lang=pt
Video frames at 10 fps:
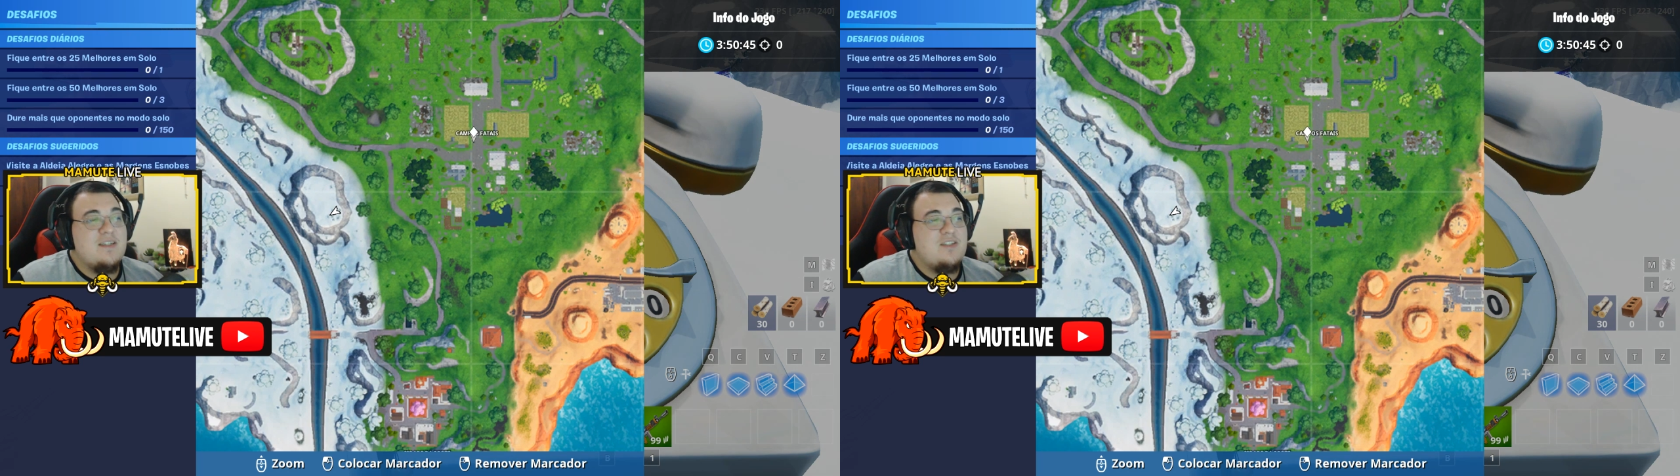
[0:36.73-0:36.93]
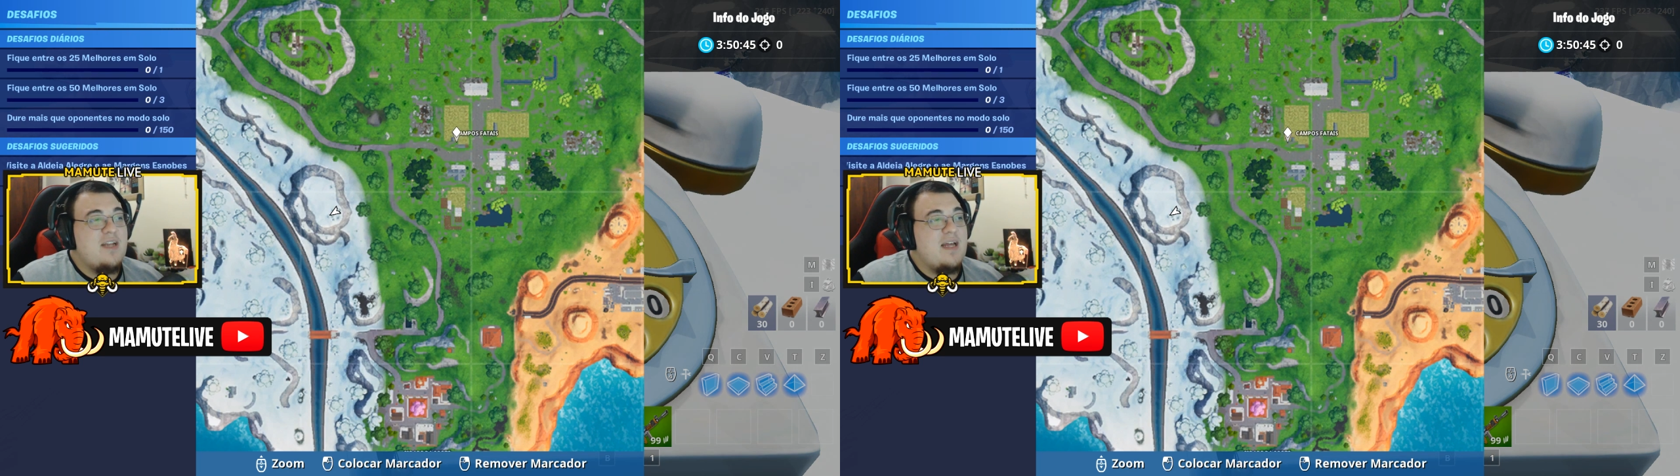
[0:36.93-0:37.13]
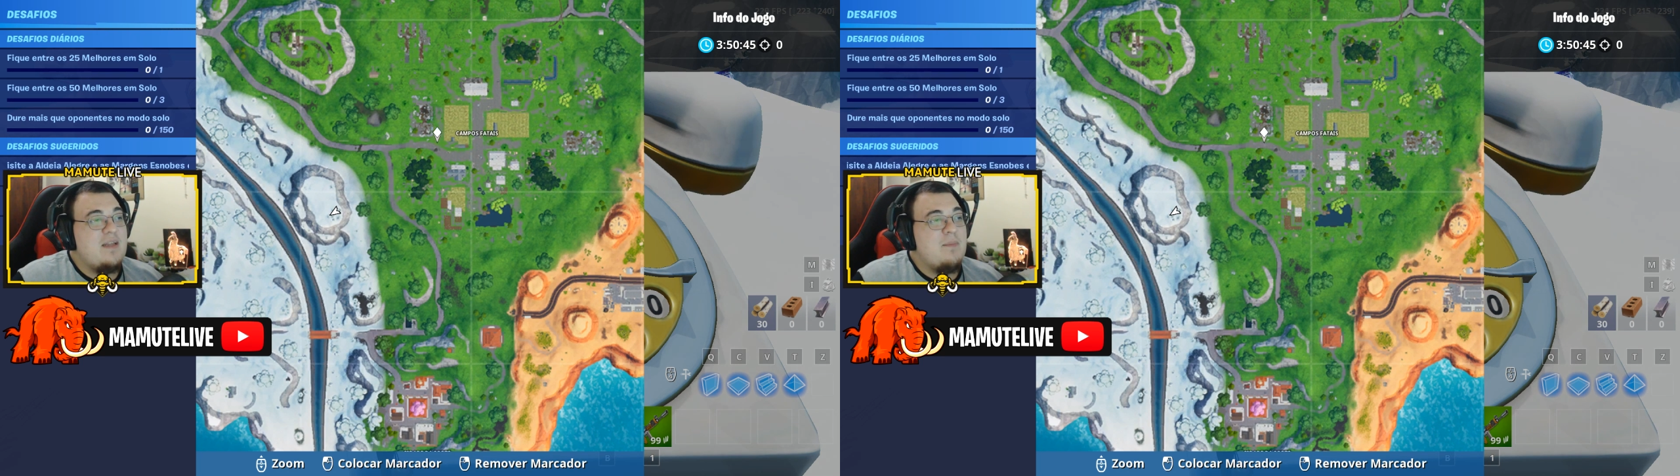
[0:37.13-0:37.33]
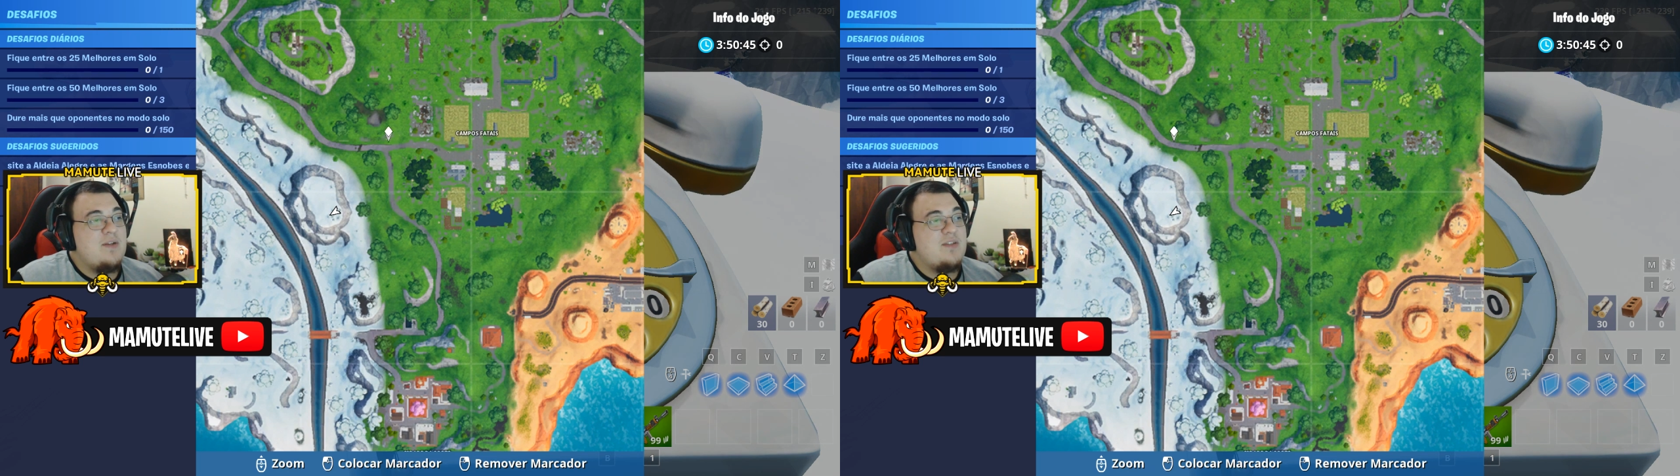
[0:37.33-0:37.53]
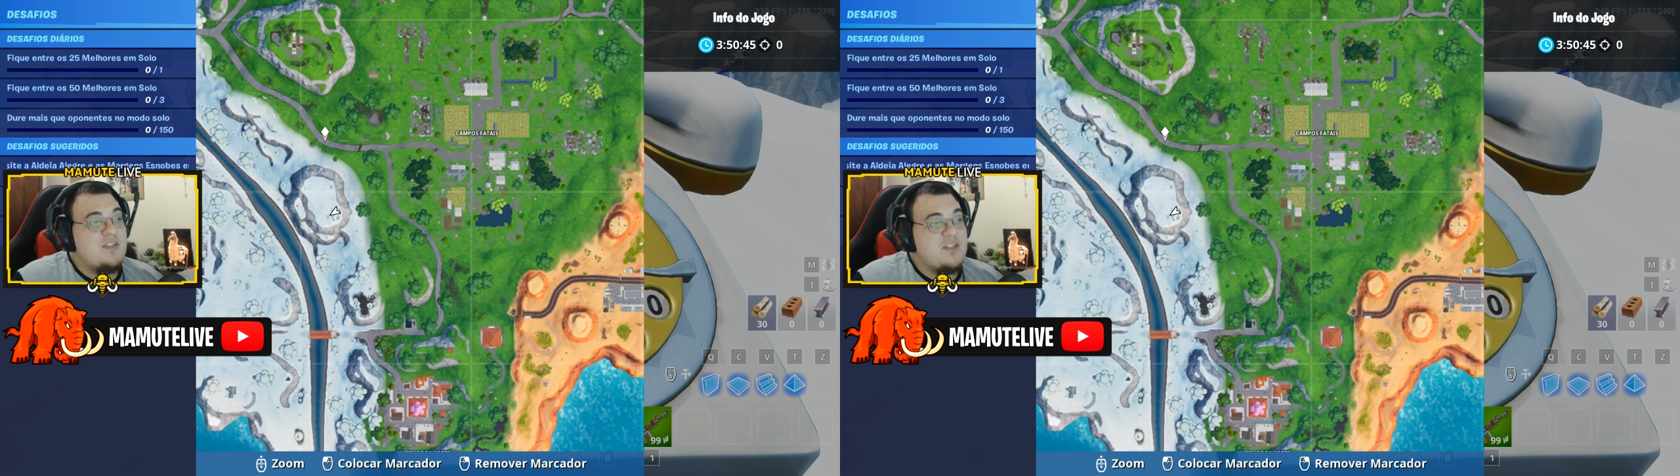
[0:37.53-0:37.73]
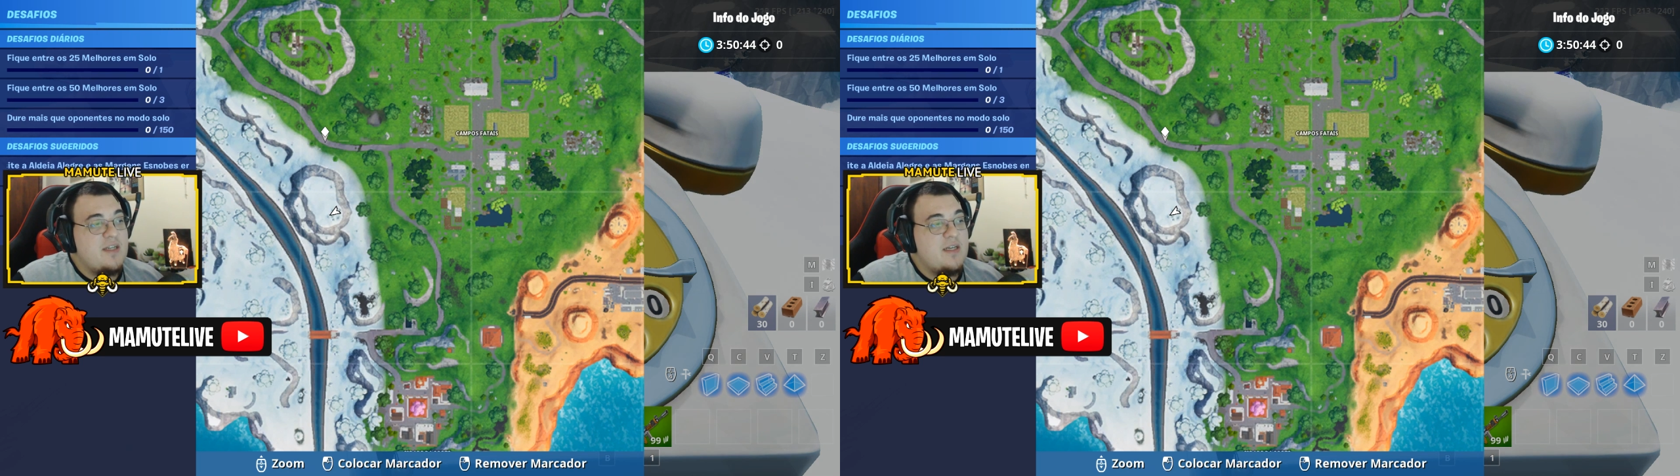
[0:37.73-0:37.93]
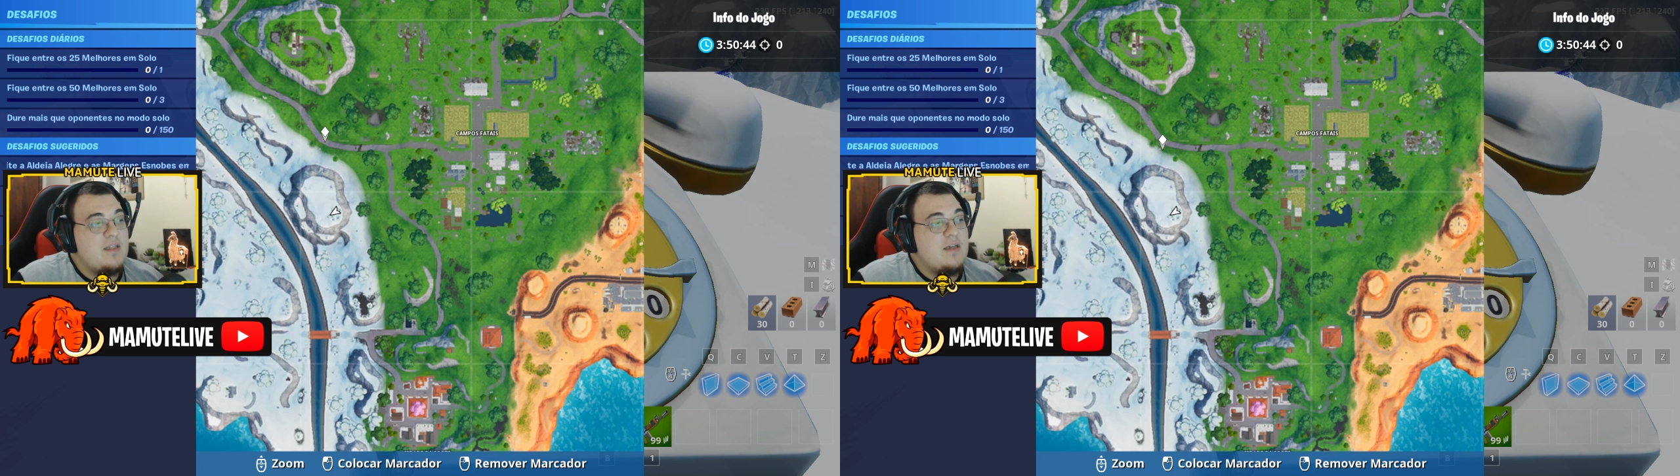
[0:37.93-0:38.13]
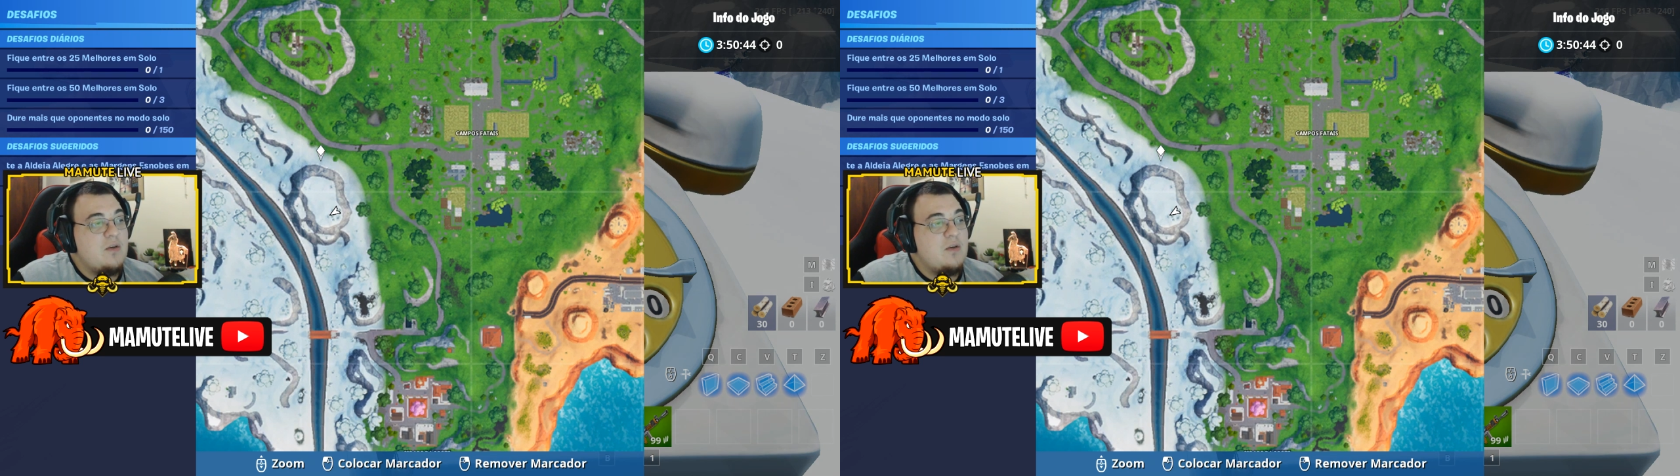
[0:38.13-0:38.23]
diretamente à esquerda